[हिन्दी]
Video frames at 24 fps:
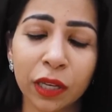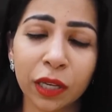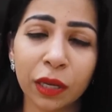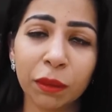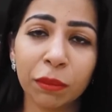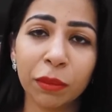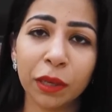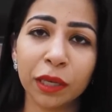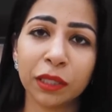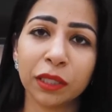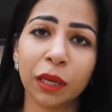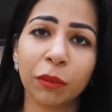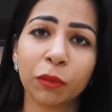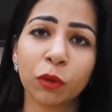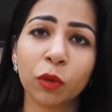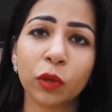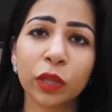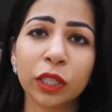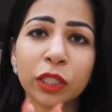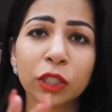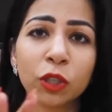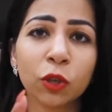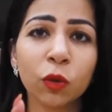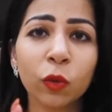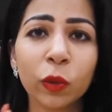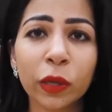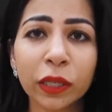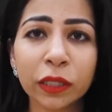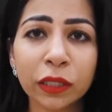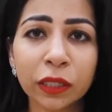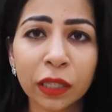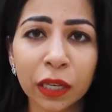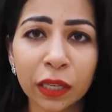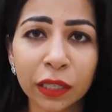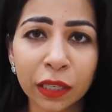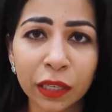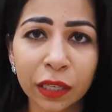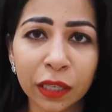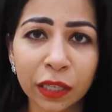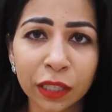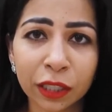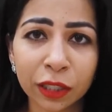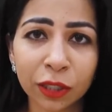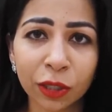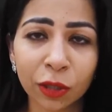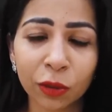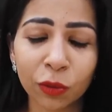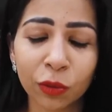नहीं है प्लस आपको किसी को कंसल्ट करने
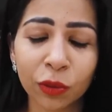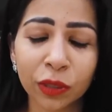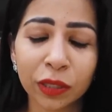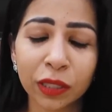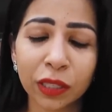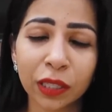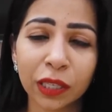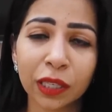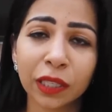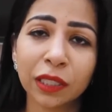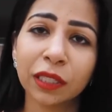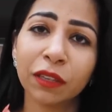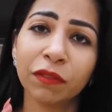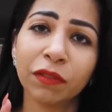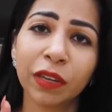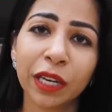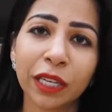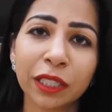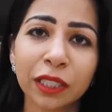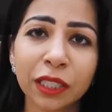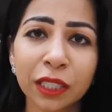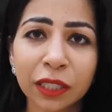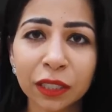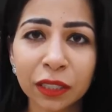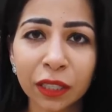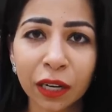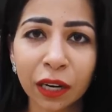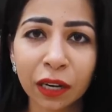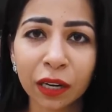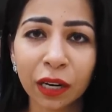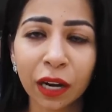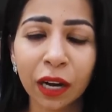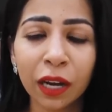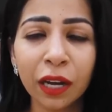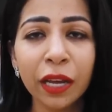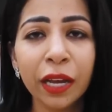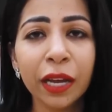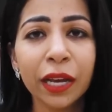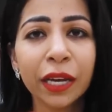की ज़रूरत नहीं है सिर्फ एक चीज़ रखना